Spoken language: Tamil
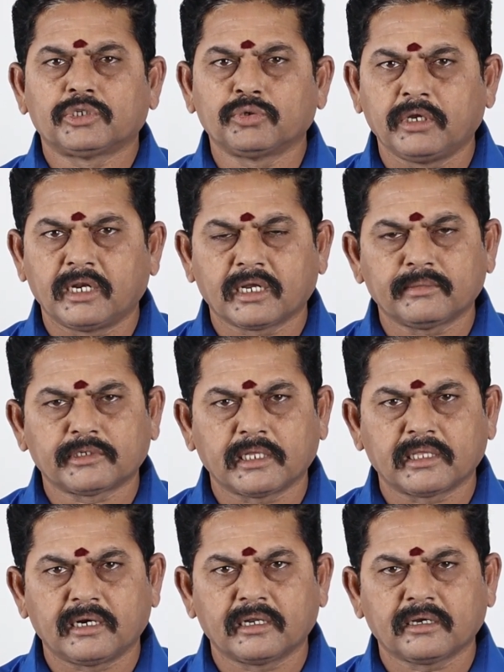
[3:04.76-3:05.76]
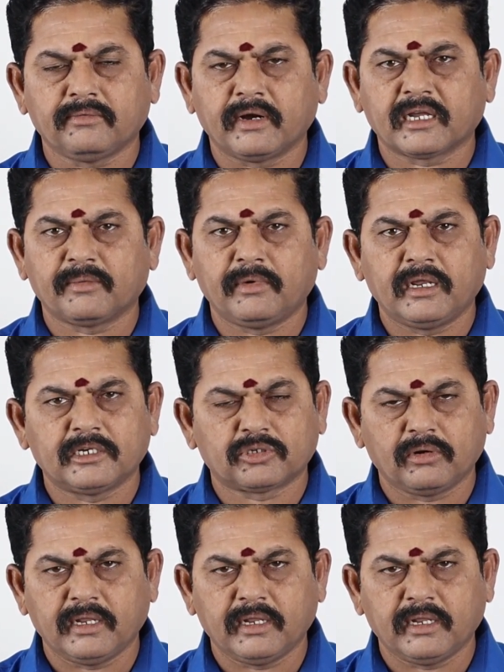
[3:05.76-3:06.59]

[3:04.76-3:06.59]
சூரியனுக்கும் சந்திரனுக்கும் வக்கரம் இல்லைன்னு